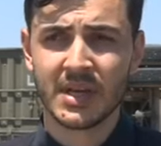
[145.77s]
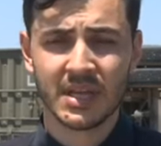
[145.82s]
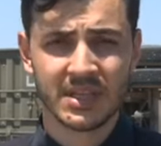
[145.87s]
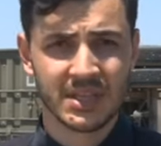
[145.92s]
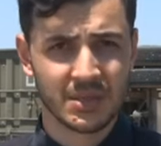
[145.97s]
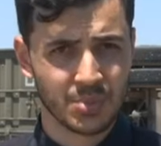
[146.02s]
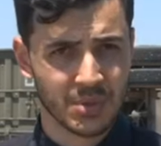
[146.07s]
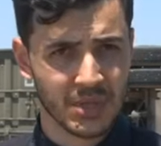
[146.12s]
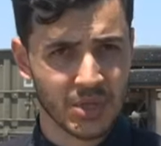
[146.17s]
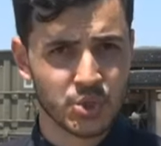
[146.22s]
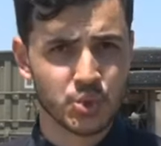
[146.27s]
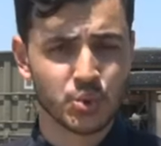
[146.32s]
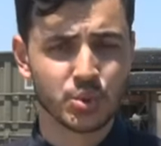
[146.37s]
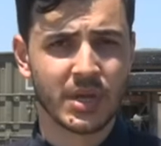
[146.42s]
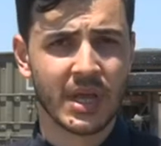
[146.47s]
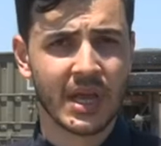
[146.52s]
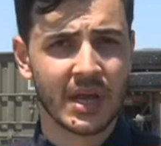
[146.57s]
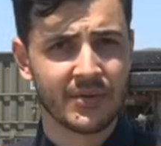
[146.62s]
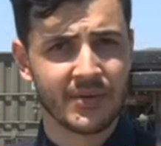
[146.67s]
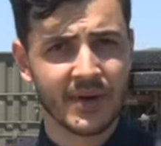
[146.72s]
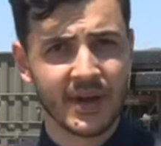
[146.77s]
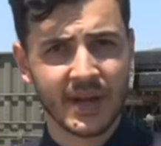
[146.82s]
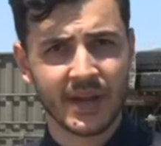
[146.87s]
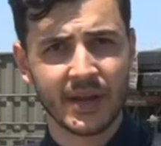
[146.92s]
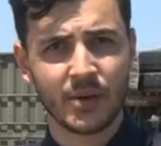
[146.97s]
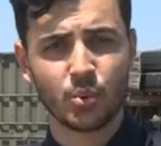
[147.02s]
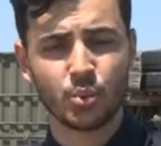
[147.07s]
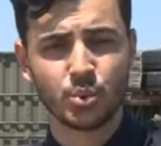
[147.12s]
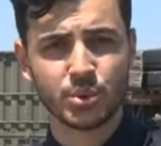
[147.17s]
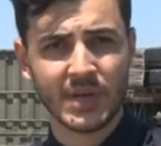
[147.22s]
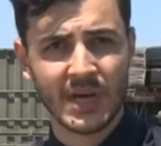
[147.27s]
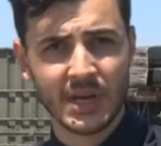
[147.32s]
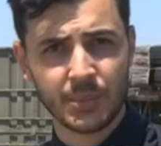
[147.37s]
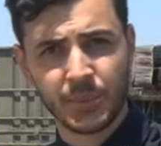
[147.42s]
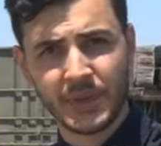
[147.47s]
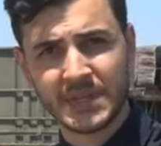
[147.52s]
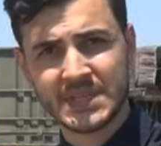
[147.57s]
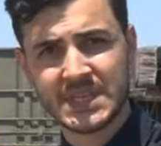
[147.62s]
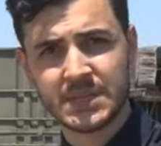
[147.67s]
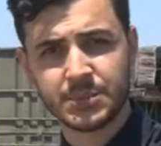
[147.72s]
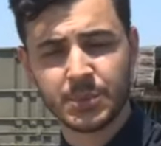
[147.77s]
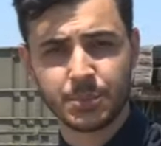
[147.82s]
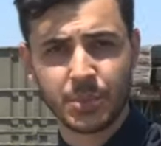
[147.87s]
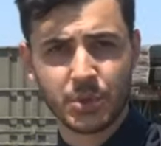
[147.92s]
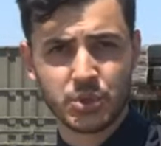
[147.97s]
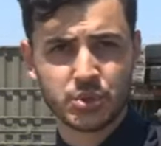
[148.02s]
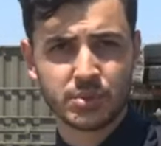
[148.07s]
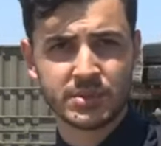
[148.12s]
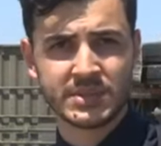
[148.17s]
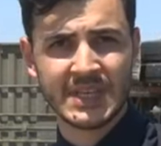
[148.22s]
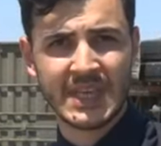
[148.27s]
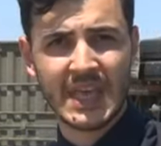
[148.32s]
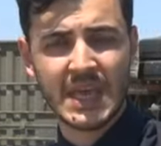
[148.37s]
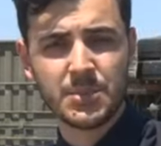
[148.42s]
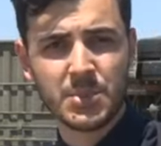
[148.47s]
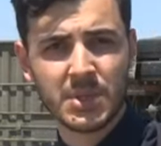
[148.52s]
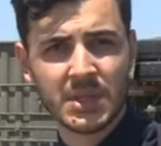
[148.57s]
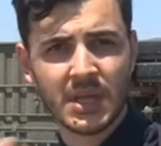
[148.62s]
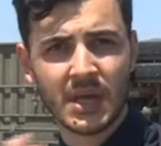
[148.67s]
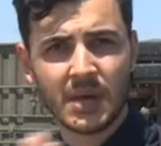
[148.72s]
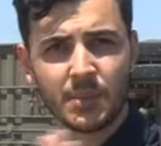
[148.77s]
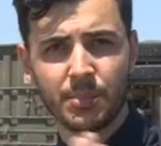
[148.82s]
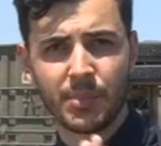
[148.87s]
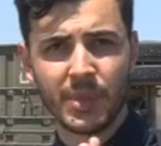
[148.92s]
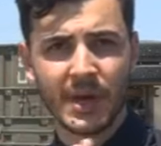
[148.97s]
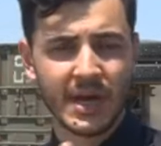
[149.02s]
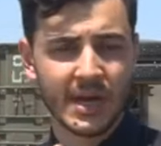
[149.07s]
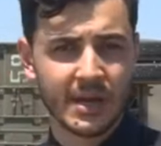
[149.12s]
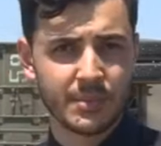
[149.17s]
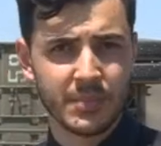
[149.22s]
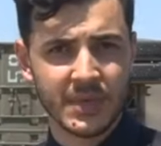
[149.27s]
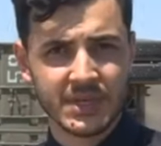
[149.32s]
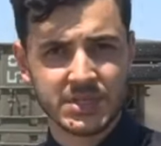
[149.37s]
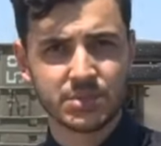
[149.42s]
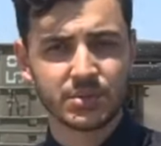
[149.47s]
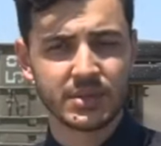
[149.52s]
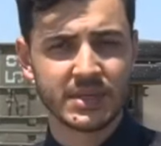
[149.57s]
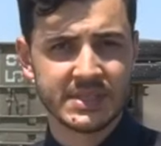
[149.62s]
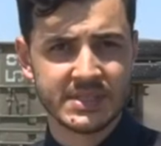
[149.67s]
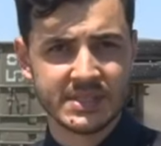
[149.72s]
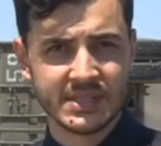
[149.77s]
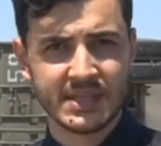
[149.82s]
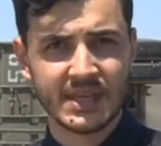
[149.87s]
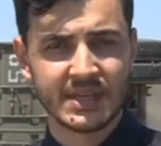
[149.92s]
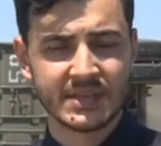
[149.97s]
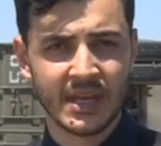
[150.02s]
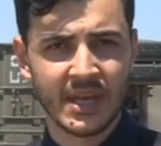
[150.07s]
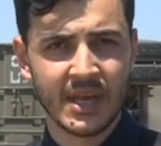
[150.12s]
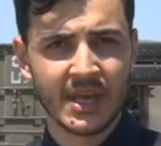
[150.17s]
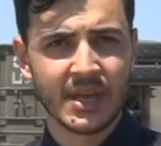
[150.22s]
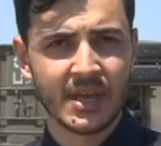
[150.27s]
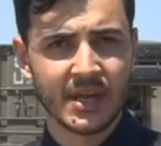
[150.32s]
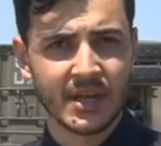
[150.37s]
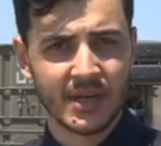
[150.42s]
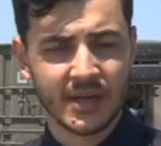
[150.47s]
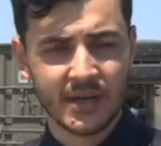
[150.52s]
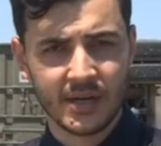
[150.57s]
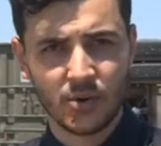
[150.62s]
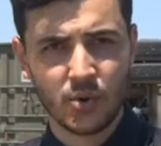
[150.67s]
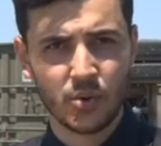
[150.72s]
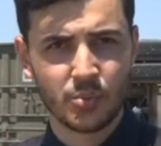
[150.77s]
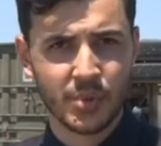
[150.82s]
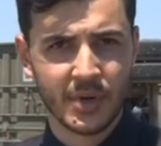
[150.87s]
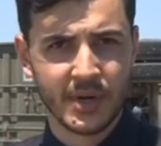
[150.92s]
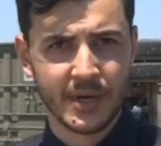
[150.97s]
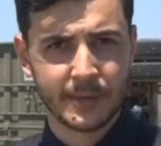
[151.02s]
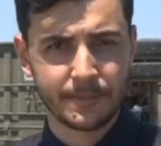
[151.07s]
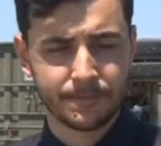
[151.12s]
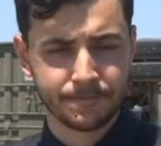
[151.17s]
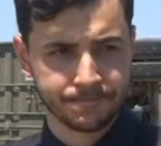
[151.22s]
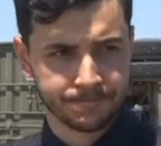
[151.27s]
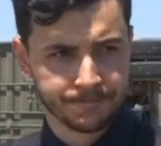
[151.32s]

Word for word: Это была жуткая авария, удар прицепа пришелся именно по месту, где сидят а, оба